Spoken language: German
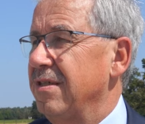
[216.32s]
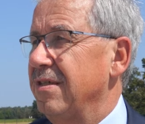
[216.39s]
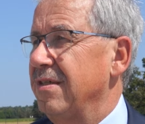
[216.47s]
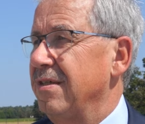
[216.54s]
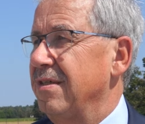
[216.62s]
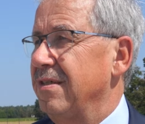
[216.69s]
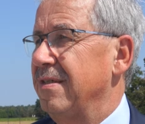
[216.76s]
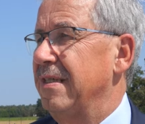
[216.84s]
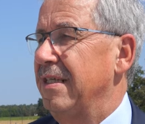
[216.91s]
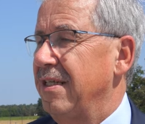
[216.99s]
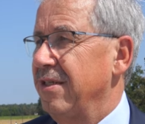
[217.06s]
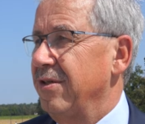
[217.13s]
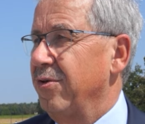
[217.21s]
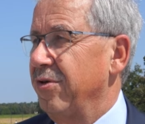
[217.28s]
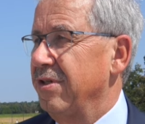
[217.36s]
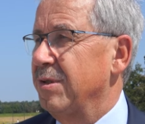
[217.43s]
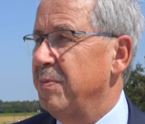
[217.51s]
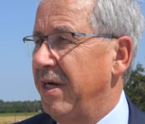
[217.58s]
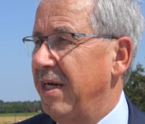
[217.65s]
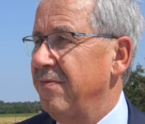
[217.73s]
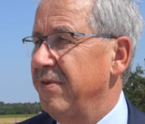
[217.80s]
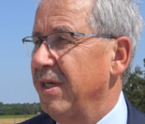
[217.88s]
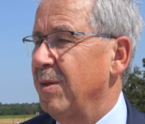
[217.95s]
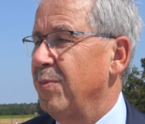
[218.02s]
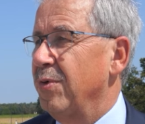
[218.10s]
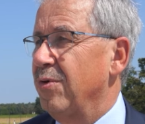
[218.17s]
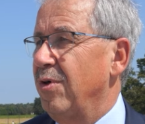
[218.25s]
ein neues
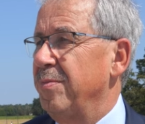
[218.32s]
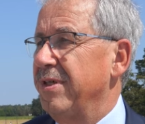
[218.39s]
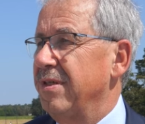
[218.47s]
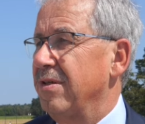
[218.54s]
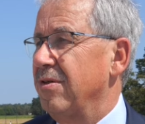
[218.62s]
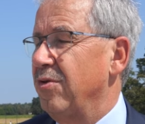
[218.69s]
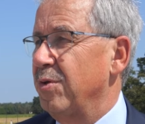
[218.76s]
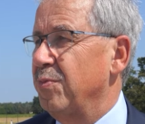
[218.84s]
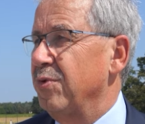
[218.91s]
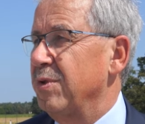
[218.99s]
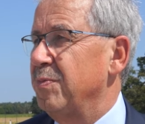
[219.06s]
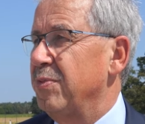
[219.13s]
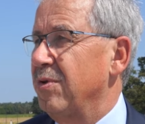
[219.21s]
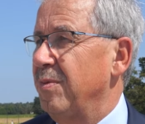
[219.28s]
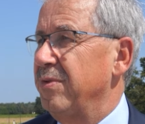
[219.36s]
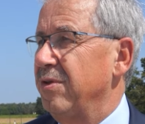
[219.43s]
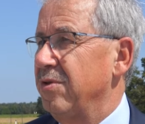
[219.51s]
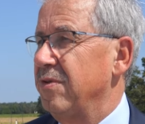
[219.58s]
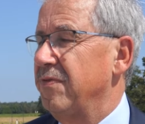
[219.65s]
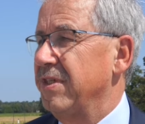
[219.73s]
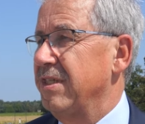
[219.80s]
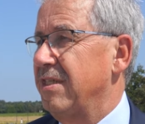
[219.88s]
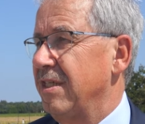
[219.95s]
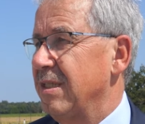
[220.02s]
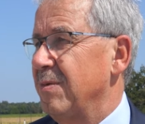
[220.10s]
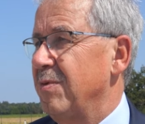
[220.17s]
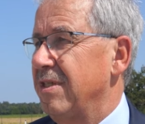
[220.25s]
Bahnwerk bekommen, Cottbus bekommt eine
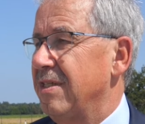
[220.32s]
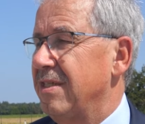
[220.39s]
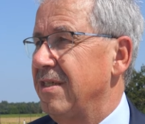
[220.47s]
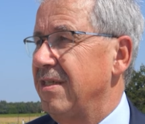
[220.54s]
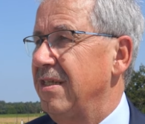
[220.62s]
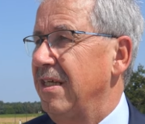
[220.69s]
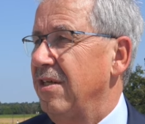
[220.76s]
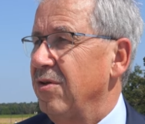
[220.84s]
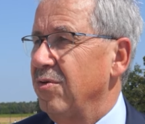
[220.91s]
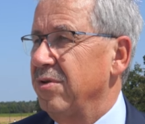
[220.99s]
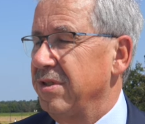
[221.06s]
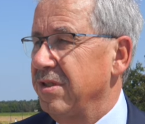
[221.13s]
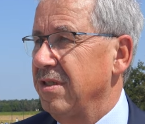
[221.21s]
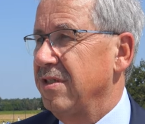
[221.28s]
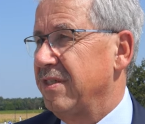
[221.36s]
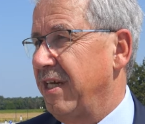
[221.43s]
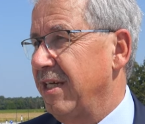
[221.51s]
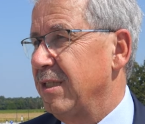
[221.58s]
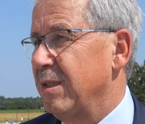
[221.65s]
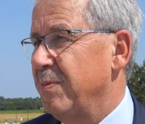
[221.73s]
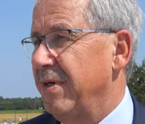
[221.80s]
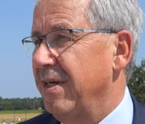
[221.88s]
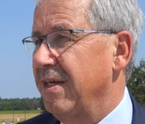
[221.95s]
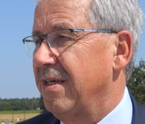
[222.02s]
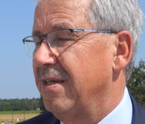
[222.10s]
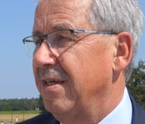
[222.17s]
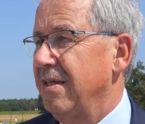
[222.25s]
Universitätsmedizin und Science
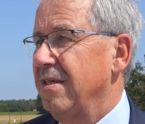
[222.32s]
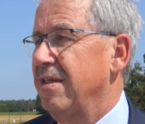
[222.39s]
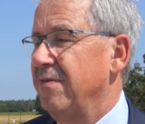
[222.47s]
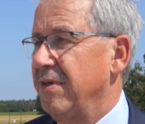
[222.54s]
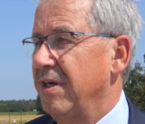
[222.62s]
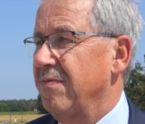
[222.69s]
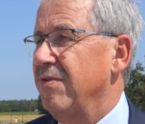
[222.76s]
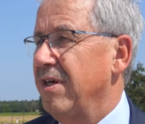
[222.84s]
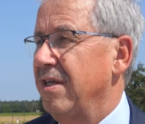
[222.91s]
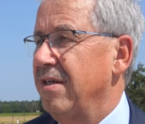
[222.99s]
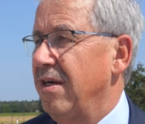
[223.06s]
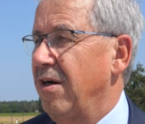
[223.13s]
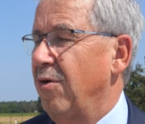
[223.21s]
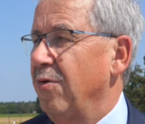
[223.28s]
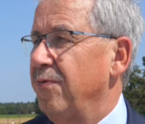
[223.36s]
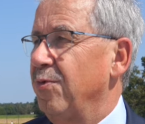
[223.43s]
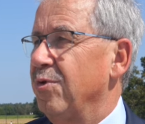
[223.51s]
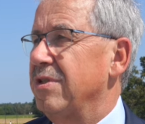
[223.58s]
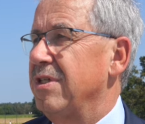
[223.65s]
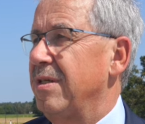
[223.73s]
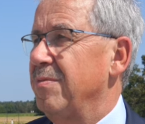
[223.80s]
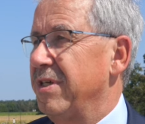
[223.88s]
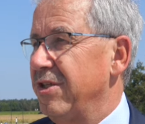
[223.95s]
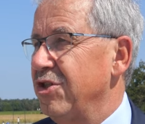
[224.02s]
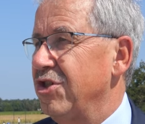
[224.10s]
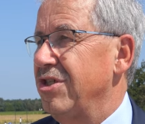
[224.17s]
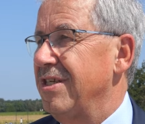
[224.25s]
Park. Hier werden wir einen Aufwuchs Zuwuchs an
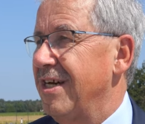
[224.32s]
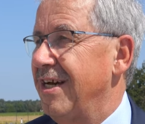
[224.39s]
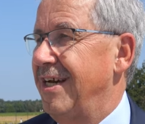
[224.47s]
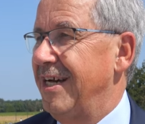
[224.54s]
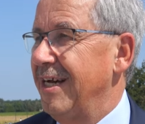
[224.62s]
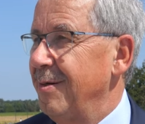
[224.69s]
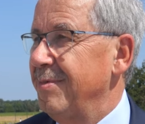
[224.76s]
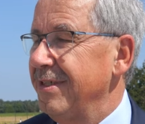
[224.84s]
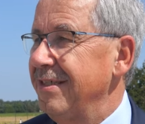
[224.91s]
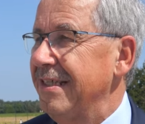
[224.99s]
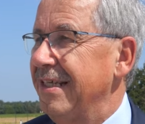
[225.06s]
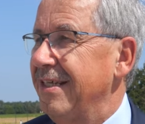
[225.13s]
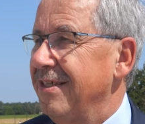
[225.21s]
Menschen haben,